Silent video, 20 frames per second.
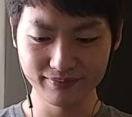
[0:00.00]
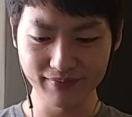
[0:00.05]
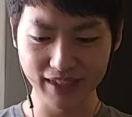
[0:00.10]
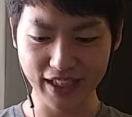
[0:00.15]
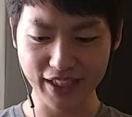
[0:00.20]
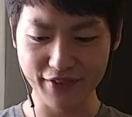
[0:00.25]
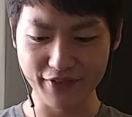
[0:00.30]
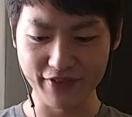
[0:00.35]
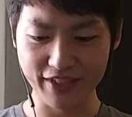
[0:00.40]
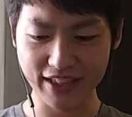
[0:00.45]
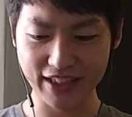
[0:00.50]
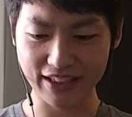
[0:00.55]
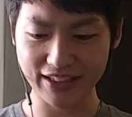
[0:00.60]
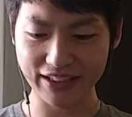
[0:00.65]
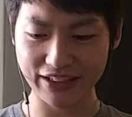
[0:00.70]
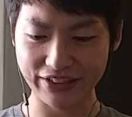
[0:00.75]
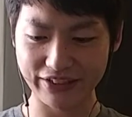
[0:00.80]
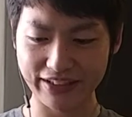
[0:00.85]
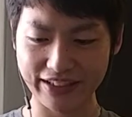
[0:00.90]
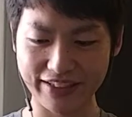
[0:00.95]
まあでもめちゃく
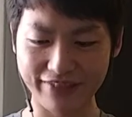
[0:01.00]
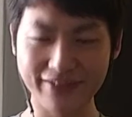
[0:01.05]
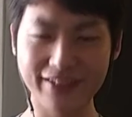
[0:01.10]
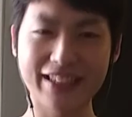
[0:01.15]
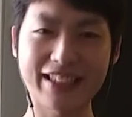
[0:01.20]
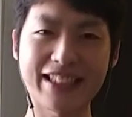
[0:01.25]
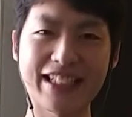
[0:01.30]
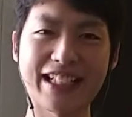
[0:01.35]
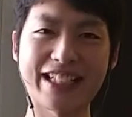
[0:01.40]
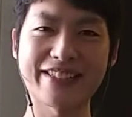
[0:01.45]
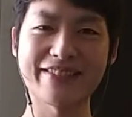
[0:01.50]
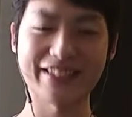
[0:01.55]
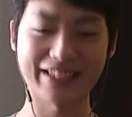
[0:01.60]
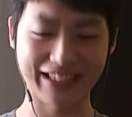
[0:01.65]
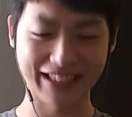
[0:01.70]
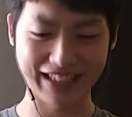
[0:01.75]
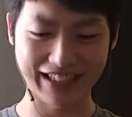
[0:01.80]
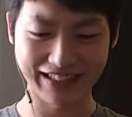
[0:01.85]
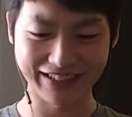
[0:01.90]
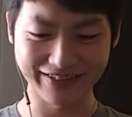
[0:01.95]
ちゃそれ自分が言い始め
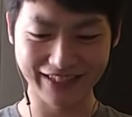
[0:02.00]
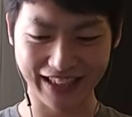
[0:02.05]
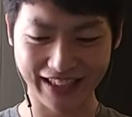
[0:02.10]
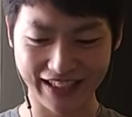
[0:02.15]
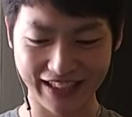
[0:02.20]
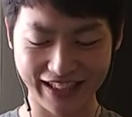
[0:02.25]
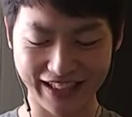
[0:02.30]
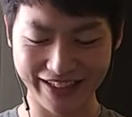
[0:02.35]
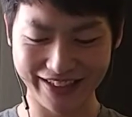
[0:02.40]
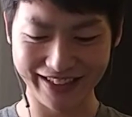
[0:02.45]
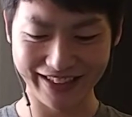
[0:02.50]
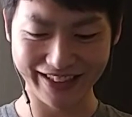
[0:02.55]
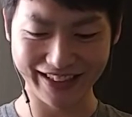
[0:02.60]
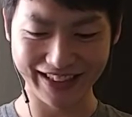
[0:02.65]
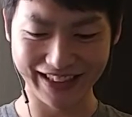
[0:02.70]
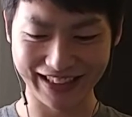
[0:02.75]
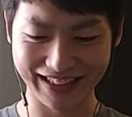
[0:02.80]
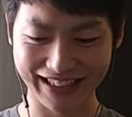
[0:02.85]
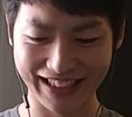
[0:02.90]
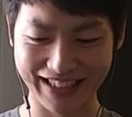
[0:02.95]
たら裏で何やっ
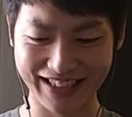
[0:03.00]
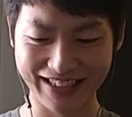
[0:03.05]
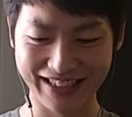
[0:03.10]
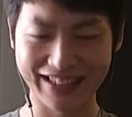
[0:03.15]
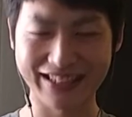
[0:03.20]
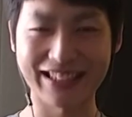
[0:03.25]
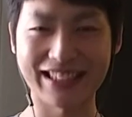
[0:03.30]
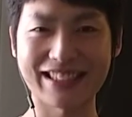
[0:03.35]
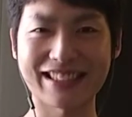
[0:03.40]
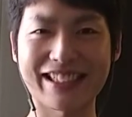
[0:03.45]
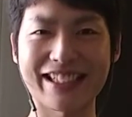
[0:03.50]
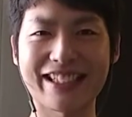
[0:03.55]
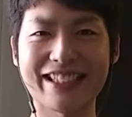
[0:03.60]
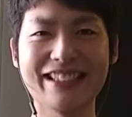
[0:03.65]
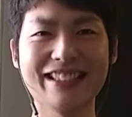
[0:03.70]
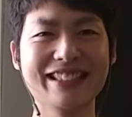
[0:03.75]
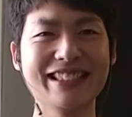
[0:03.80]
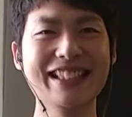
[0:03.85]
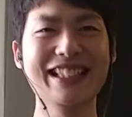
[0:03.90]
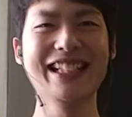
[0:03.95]
てるか察してください。
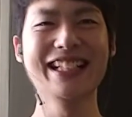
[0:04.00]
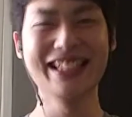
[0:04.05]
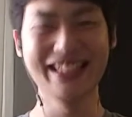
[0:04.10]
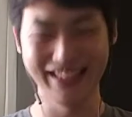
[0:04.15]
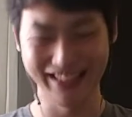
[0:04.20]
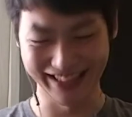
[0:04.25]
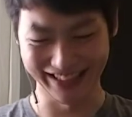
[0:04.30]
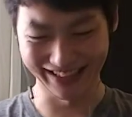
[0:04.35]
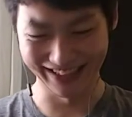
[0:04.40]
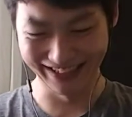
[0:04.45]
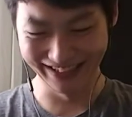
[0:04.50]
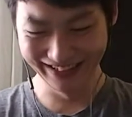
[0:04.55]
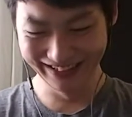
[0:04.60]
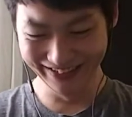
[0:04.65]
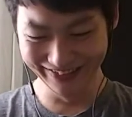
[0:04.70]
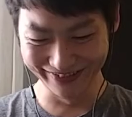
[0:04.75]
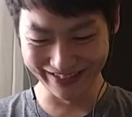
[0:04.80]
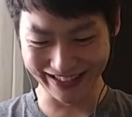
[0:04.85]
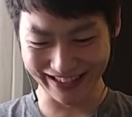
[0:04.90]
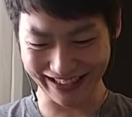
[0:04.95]

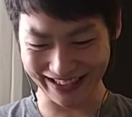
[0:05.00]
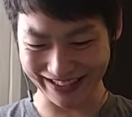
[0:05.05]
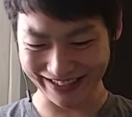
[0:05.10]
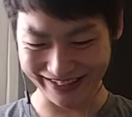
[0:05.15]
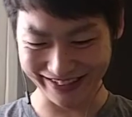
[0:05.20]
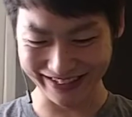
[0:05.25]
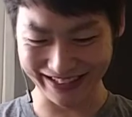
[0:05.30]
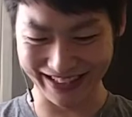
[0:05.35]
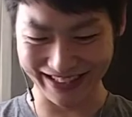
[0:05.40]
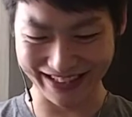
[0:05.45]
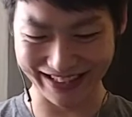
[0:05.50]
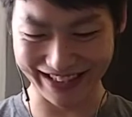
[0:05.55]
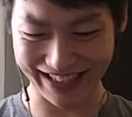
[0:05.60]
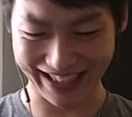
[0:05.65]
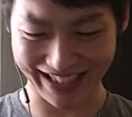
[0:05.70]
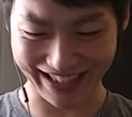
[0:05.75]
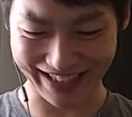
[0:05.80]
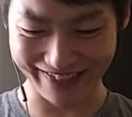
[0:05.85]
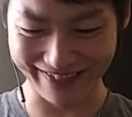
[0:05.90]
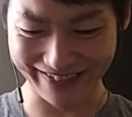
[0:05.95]
めちゃ仕込んでるん
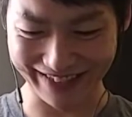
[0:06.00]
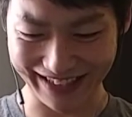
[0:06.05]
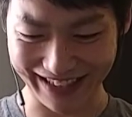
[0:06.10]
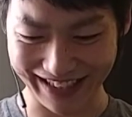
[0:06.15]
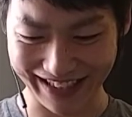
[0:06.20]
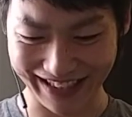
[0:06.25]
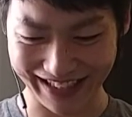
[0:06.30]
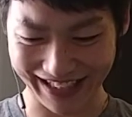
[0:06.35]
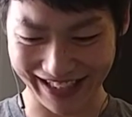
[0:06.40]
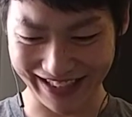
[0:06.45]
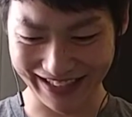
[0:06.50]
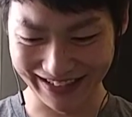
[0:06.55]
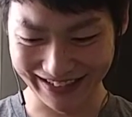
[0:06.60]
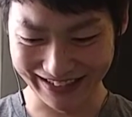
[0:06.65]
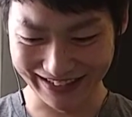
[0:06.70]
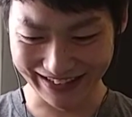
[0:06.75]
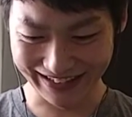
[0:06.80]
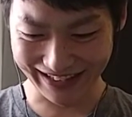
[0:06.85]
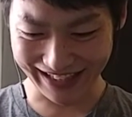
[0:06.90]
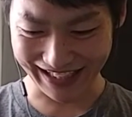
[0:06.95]
じゃないかみたいなね。
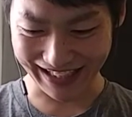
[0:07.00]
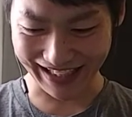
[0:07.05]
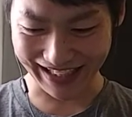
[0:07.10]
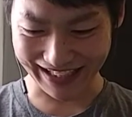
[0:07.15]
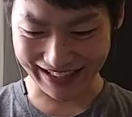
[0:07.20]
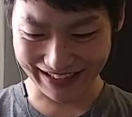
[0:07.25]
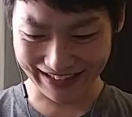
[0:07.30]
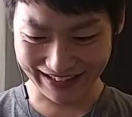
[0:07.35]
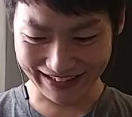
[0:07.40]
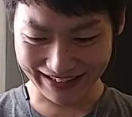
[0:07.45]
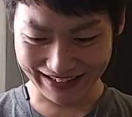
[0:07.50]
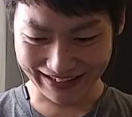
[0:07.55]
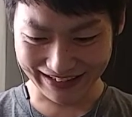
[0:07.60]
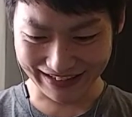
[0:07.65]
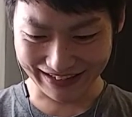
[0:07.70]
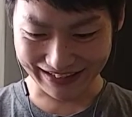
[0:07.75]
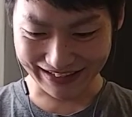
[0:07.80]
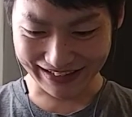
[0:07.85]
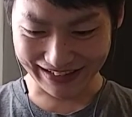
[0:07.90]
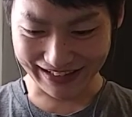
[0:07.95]
はい。
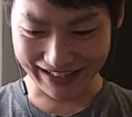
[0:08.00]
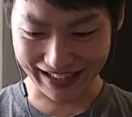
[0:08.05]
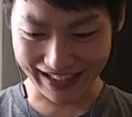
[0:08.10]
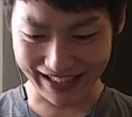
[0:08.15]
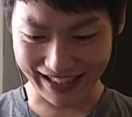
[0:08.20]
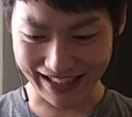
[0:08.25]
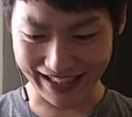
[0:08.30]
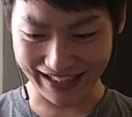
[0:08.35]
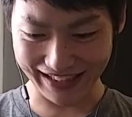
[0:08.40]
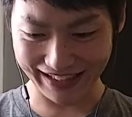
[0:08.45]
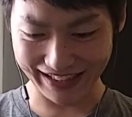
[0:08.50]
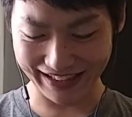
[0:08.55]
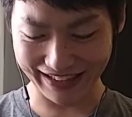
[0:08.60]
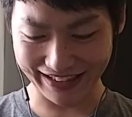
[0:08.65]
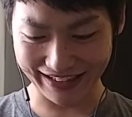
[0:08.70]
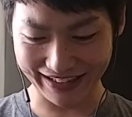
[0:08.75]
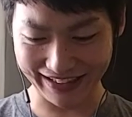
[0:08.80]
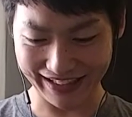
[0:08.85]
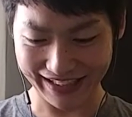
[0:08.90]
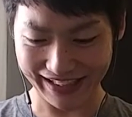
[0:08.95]

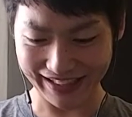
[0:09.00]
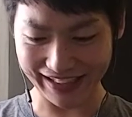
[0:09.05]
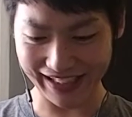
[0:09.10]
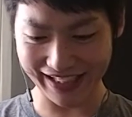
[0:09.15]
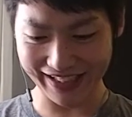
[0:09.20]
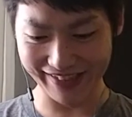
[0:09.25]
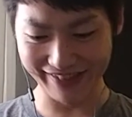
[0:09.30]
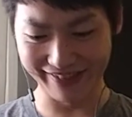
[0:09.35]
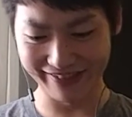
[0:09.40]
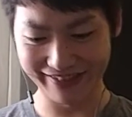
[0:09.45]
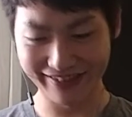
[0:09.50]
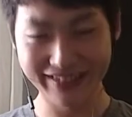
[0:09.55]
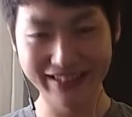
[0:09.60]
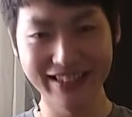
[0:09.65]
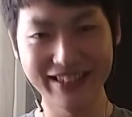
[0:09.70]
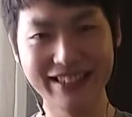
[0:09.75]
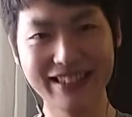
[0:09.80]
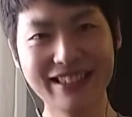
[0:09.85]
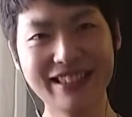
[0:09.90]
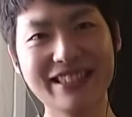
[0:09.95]
えー、最後。
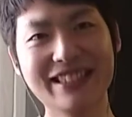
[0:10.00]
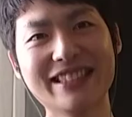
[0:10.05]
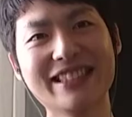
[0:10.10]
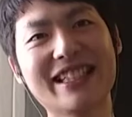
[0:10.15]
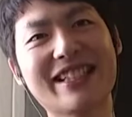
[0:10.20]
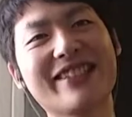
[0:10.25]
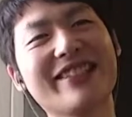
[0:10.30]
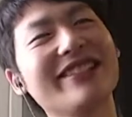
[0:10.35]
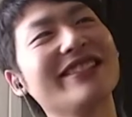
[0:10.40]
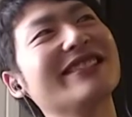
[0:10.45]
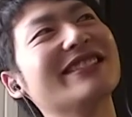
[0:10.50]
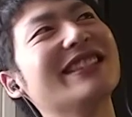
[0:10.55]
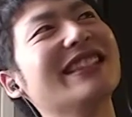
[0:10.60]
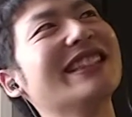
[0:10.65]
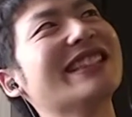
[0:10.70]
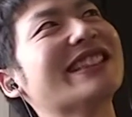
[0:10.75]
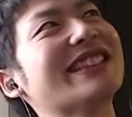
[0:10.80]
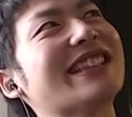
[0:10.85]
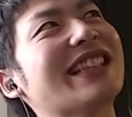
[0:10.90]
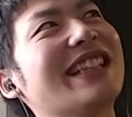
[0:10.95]
で、今日
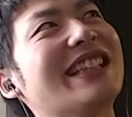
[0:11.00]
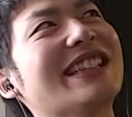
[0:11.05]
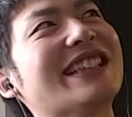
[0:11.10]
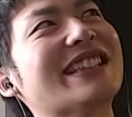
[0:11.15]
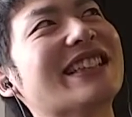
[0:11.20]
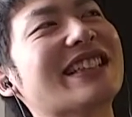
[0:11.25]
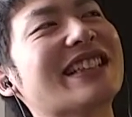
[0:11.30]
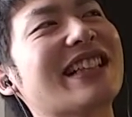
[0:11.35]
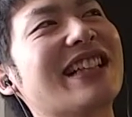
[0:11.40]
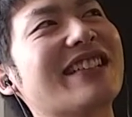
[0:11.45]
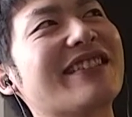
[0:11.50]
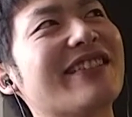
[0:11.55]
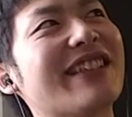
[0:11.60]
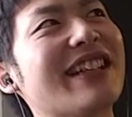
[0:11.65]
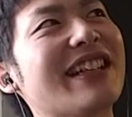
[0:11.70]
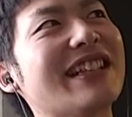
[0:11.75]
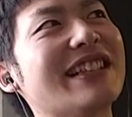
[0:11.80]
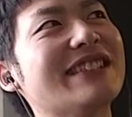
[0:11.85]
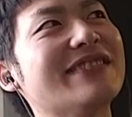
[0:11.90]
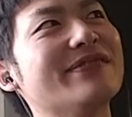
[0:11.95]
にじゅうさんにちですかこ
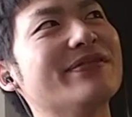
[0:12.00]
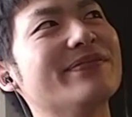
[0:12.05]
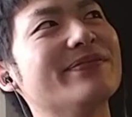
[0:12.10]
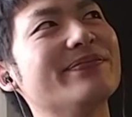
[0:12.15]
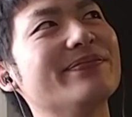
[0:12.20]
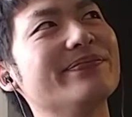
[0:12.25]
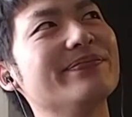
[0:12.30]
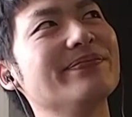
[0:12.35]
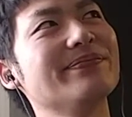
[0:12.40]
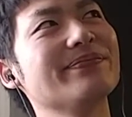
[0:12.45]
れ。うん。